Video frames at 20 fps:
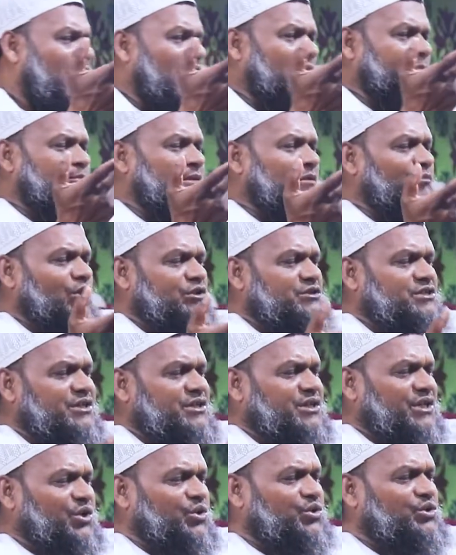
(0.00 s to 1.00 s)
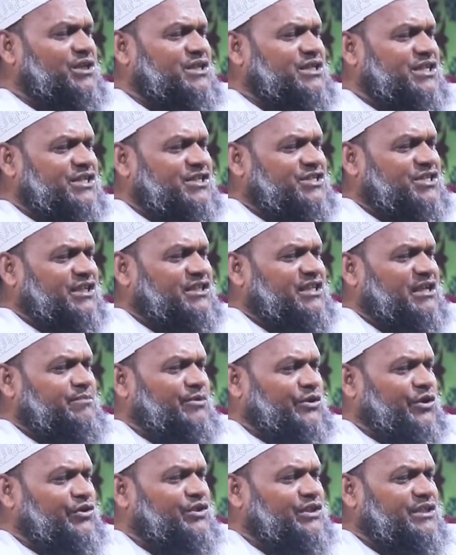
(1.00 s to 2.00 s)
আপনি বলছেন ইহুদি খ্রিস্টানদের
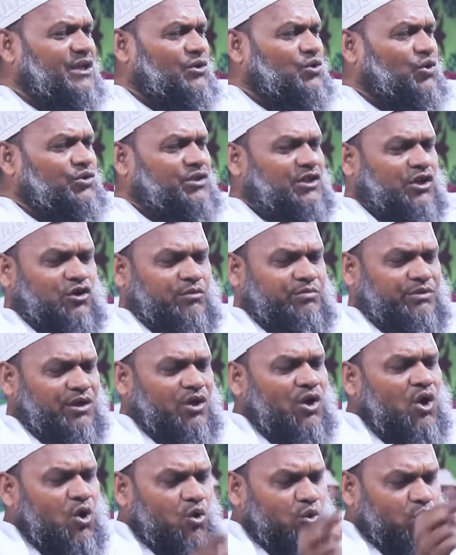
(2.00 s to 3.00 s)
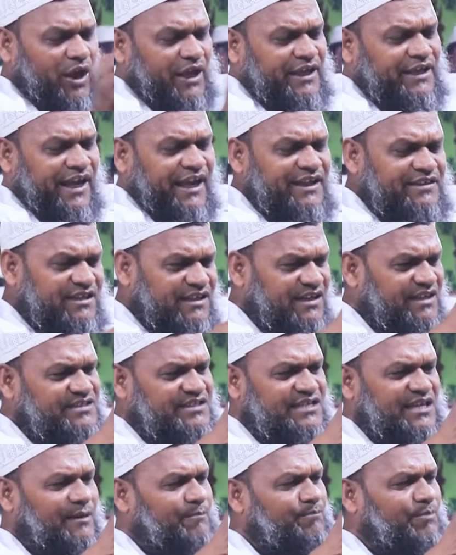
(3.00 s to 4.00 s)
বিরোধিতা করতে হবে ওরাই এই দিনে
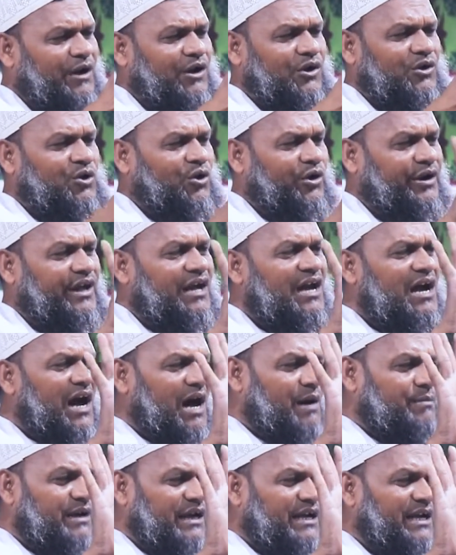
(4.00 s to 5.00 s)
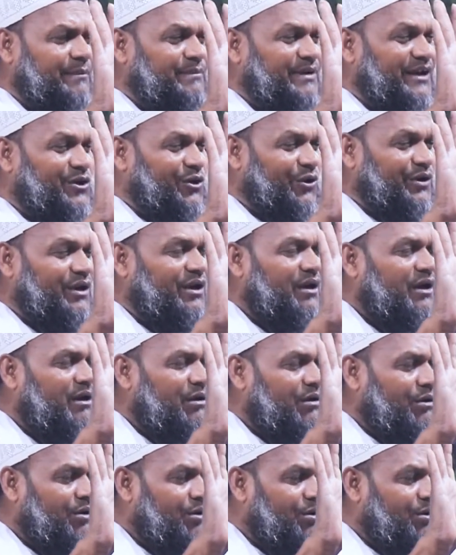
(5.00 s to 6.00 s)
শ্যাম পালন করে আমরা কেমনি করি
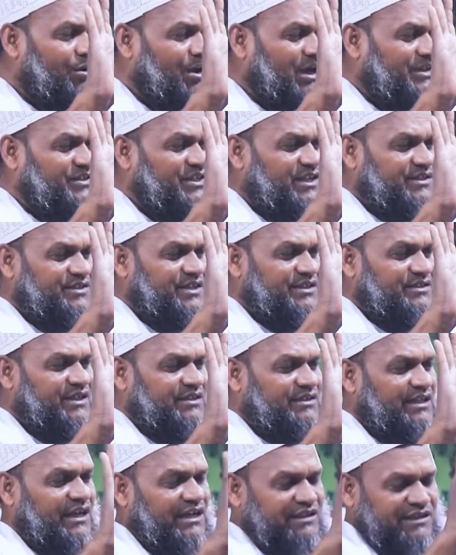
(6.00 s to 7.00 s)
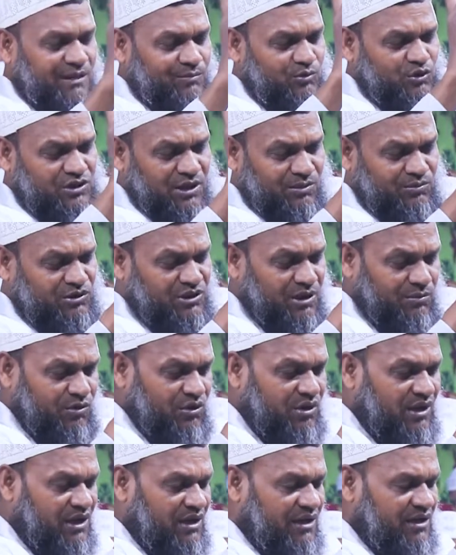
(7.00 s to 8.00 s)
ও আচ্ছা আচ্ছা আচ্ছা তাহলে থামো থামো থামো
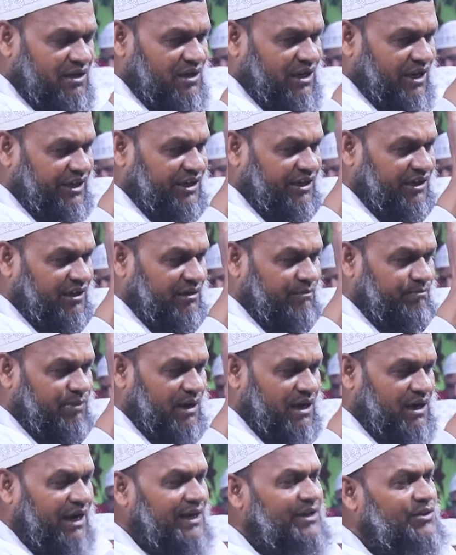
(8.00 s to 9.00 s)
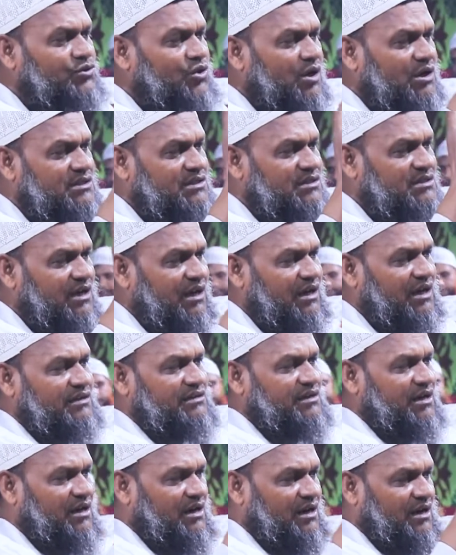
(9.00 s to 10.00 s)
লাইন বাকাই তো
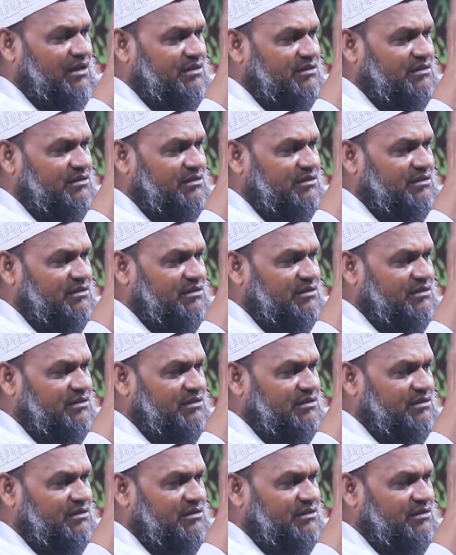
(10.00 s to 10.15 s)
সানাতাল